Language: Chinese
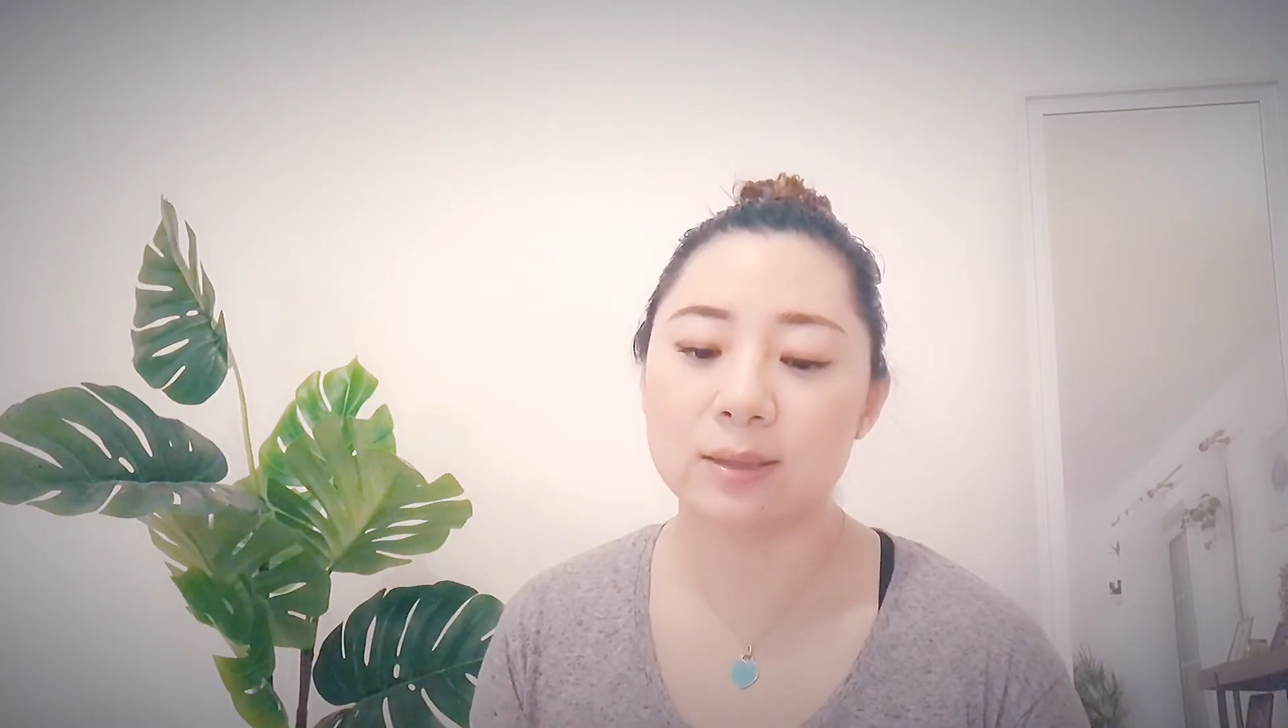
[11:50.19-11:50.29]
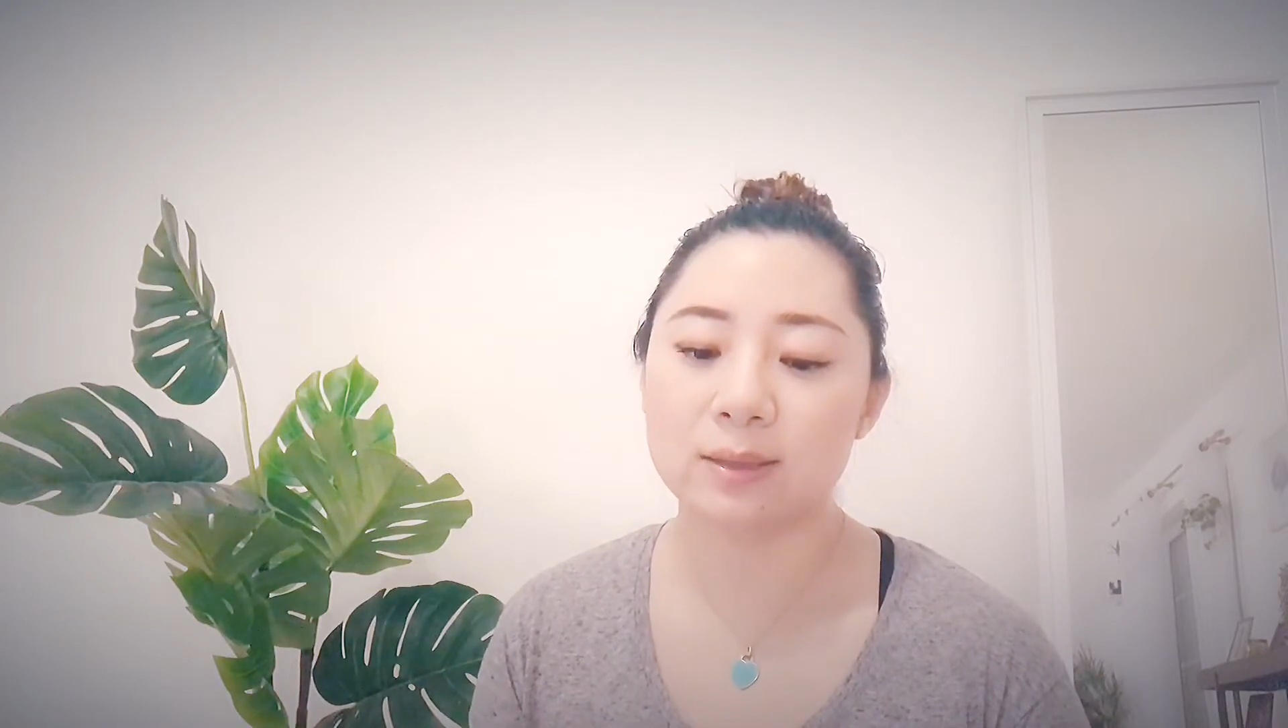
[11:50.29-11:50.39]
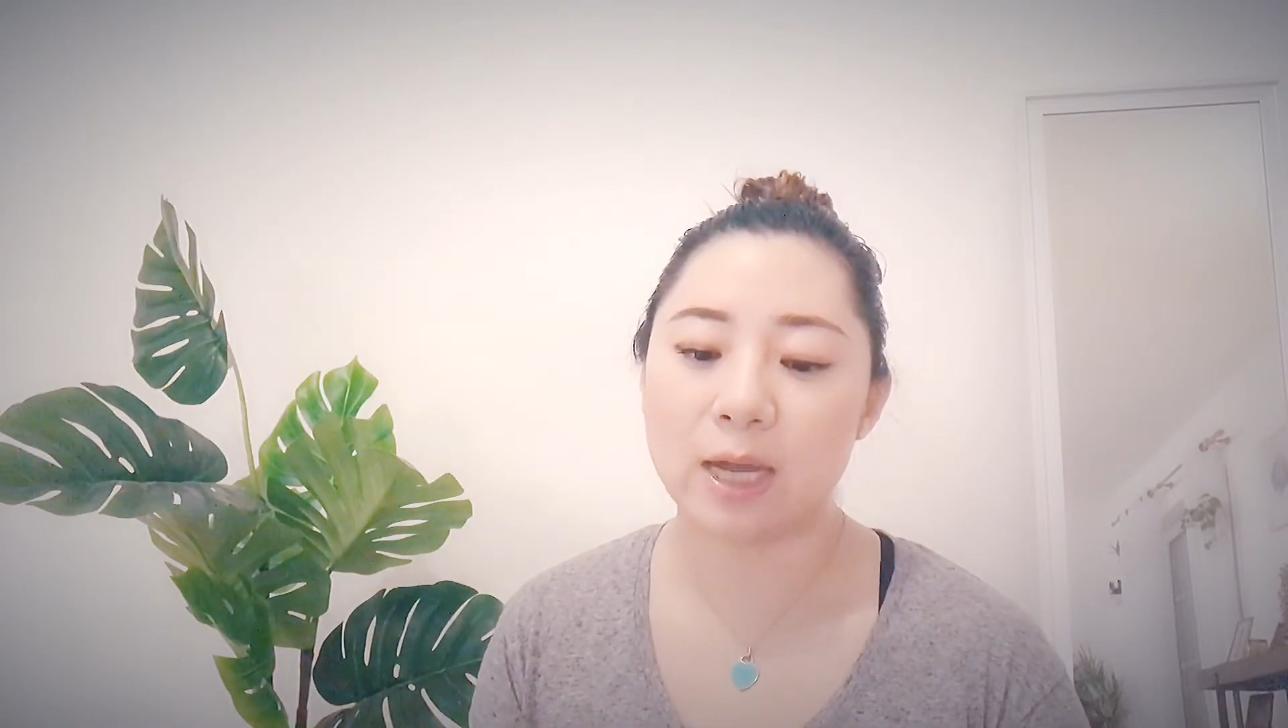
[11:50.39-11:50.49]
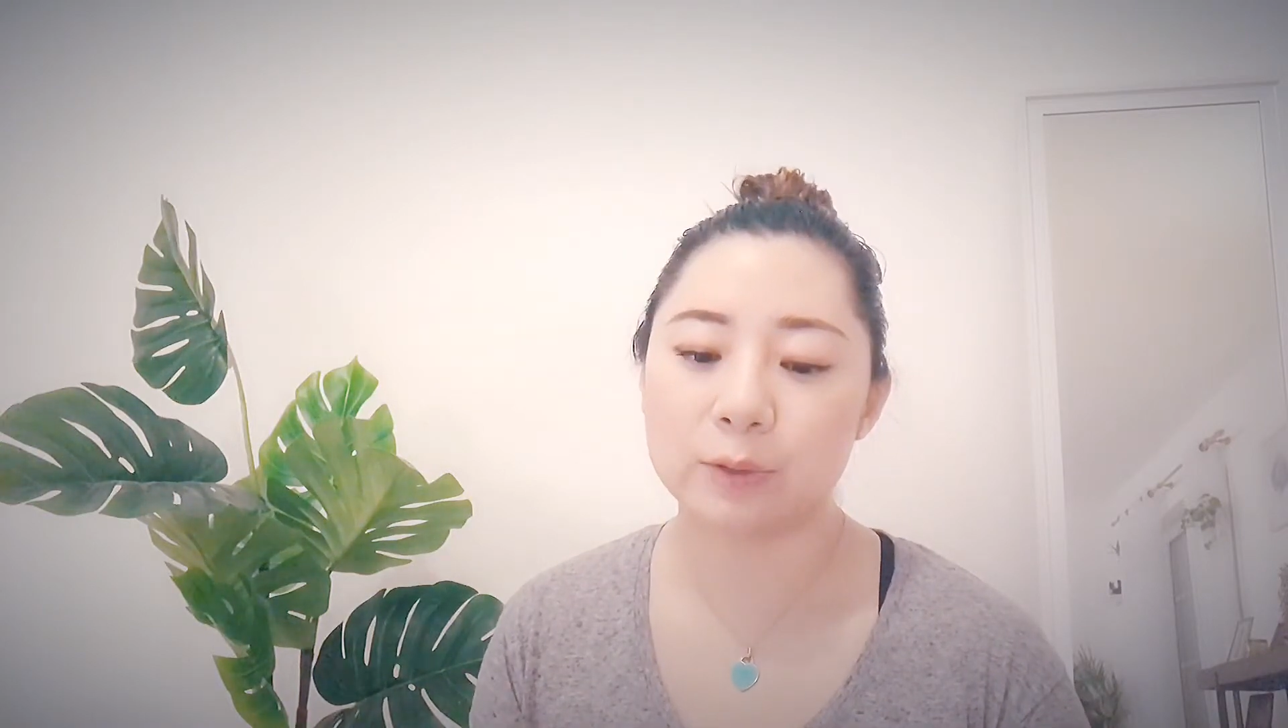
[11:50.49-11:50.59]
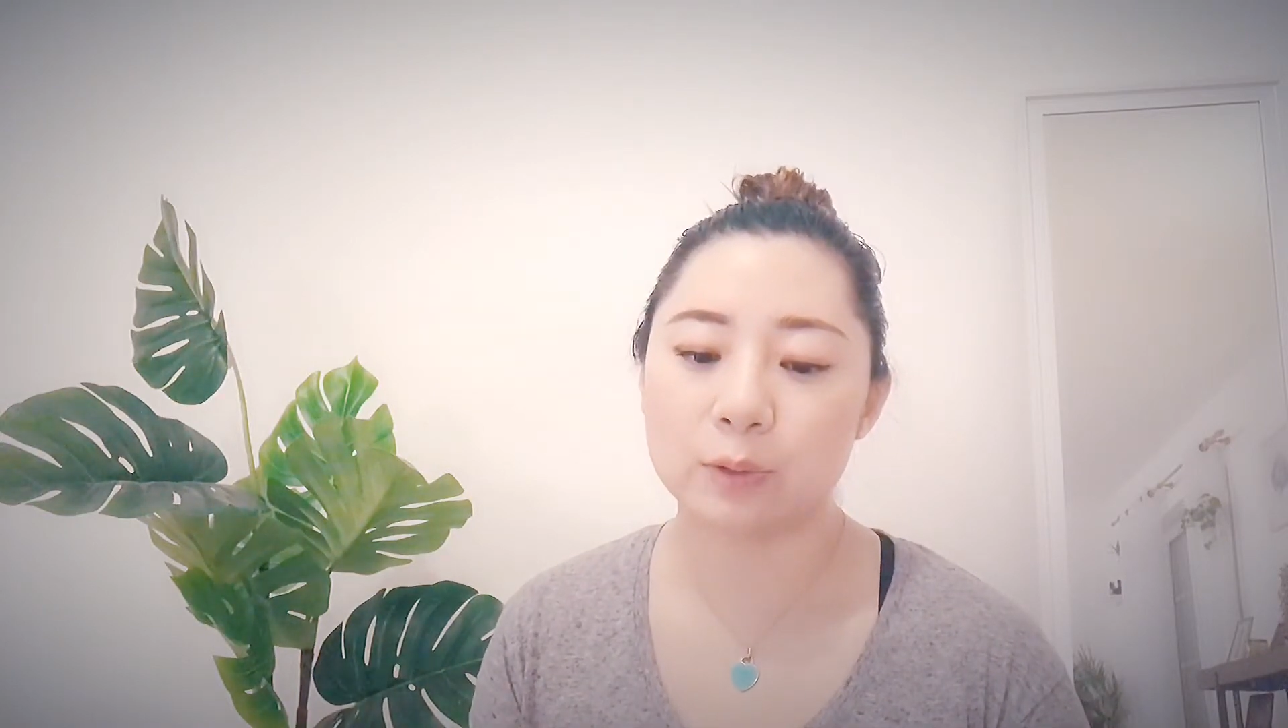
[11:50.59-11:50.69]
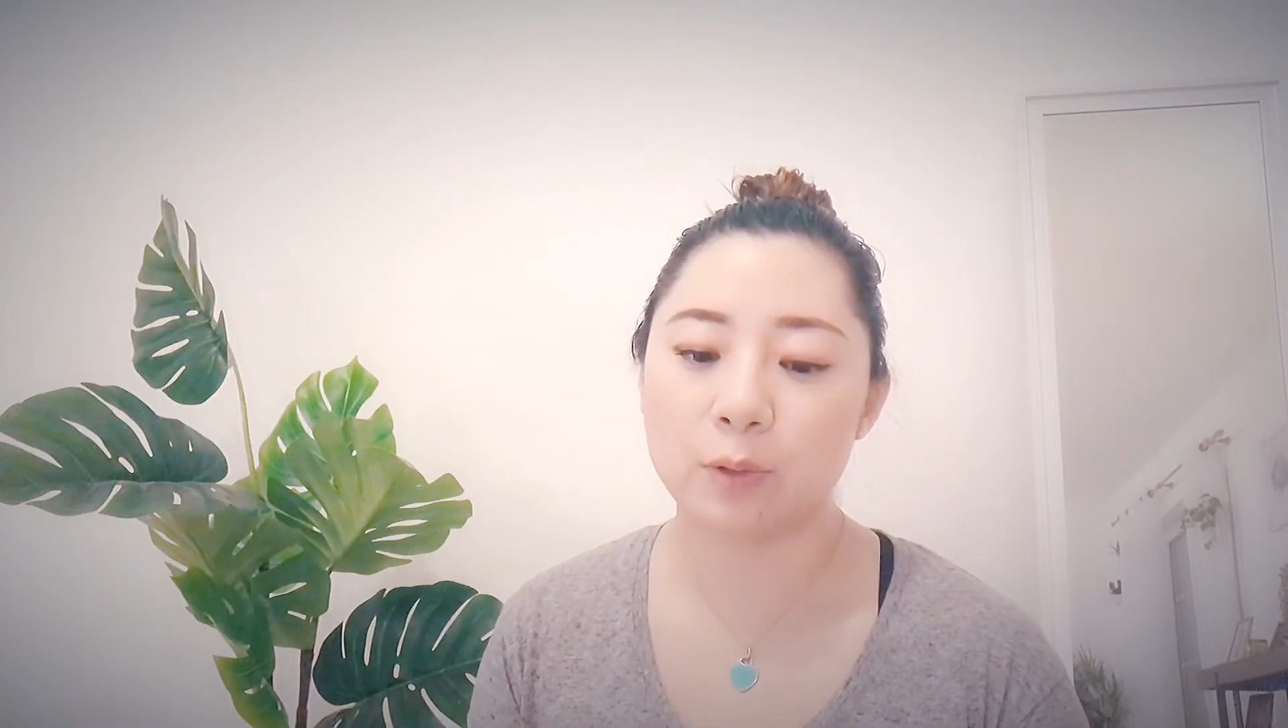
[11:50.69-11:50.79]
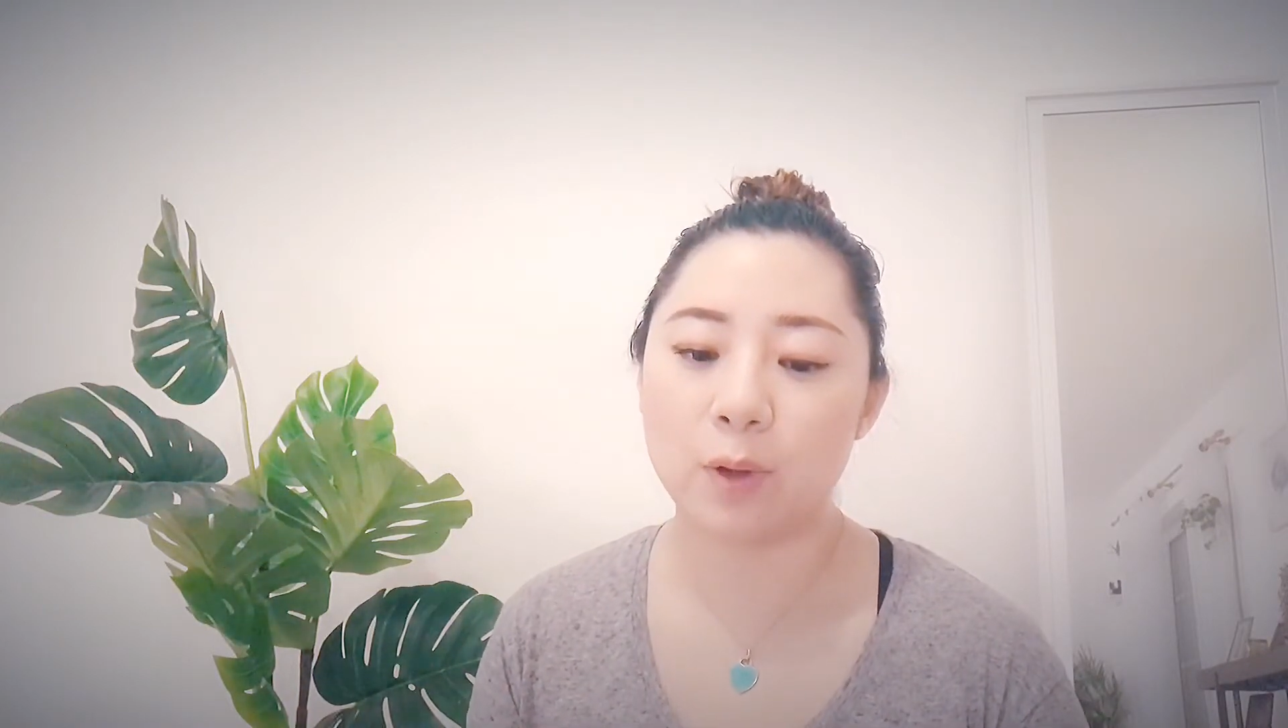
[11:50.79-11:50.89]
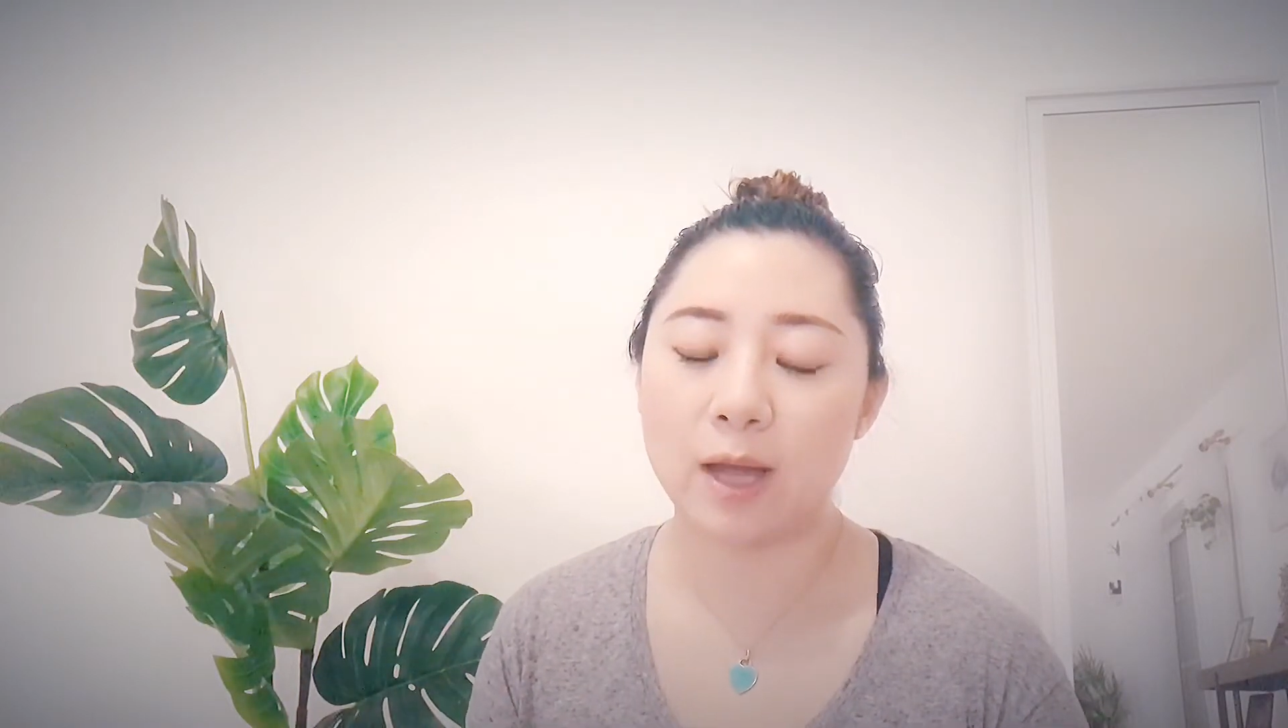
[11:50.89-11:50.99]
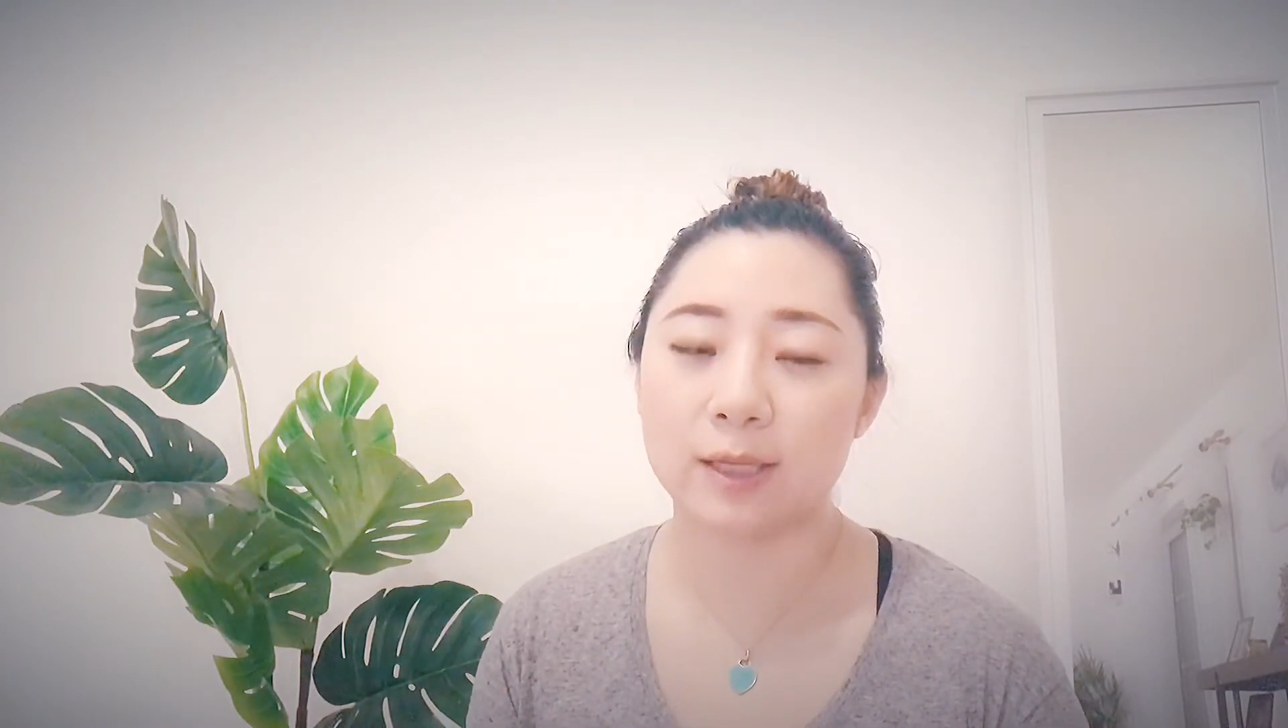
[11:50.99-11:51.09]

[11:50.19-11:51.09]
行下去的话，